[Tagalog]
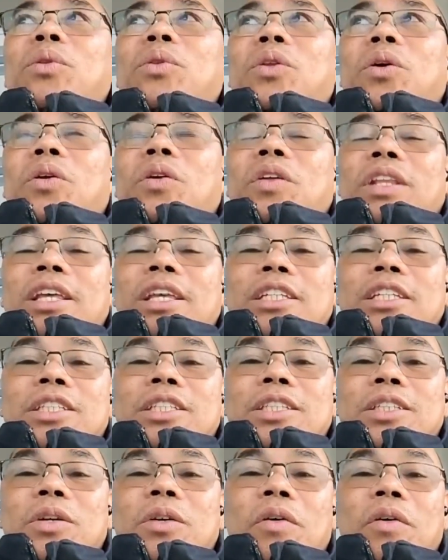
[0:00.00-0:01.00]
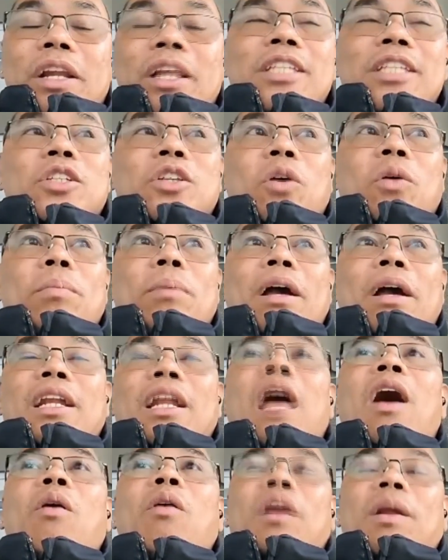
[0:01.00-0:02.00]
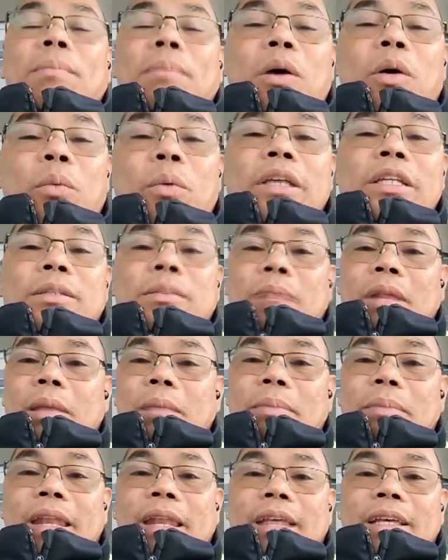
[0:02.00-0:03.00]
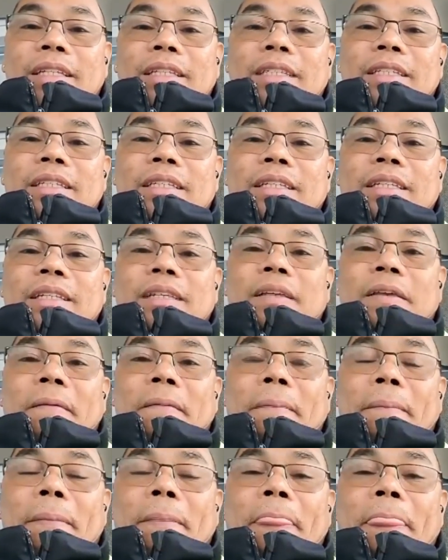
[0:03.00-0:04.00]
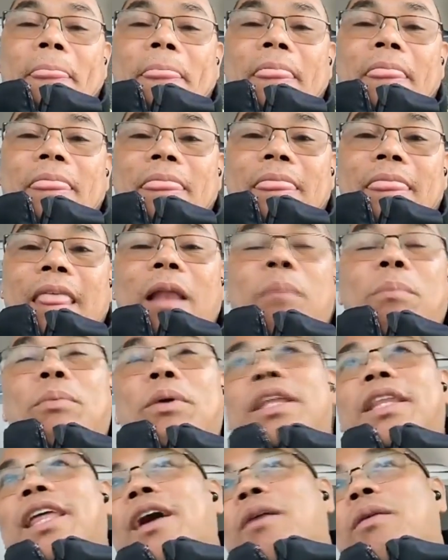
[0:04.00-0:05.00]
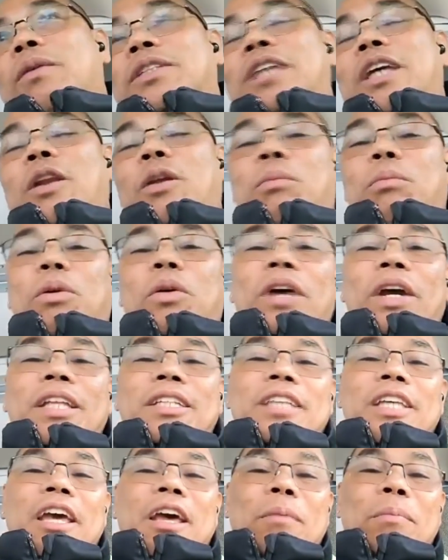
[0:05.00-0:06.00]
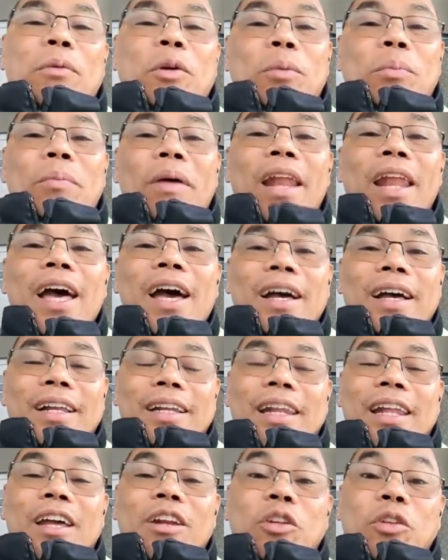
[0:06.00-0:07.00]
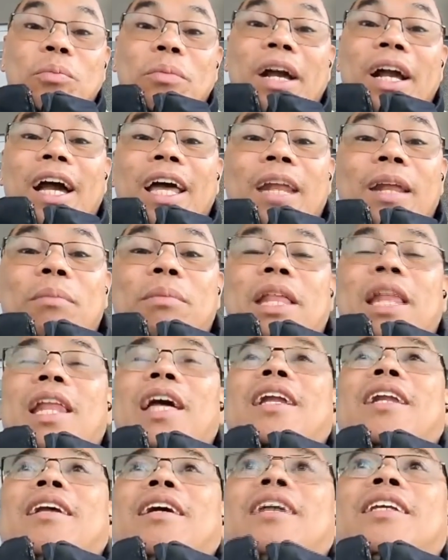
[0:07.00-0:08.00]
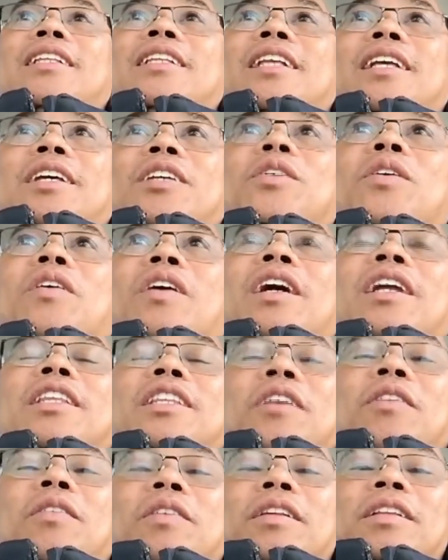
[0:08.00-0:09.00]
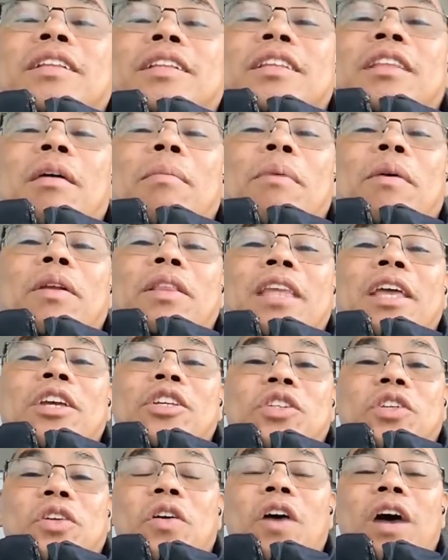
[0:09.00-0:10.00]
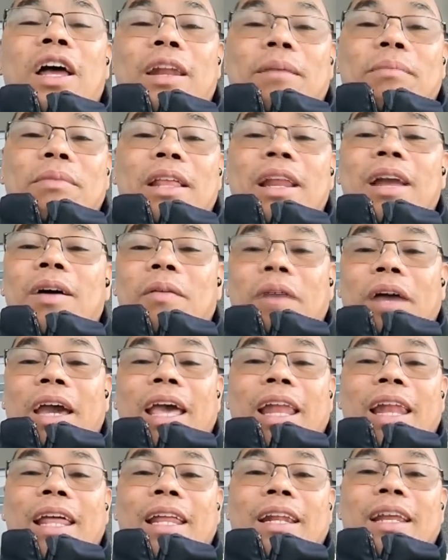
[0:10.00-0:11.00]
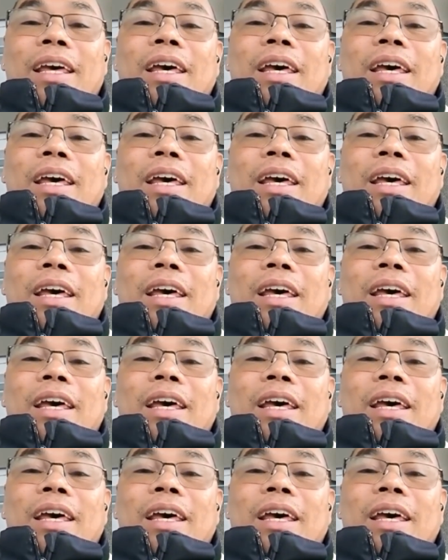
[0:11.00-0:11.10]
punto ron is yung risk ko pag ako napauwi sa Pilipinas dahil pwede akong salubungin sa airport pa lang, lalo pag alam nila na yung, yung deportation ko, alam nila kung kailan.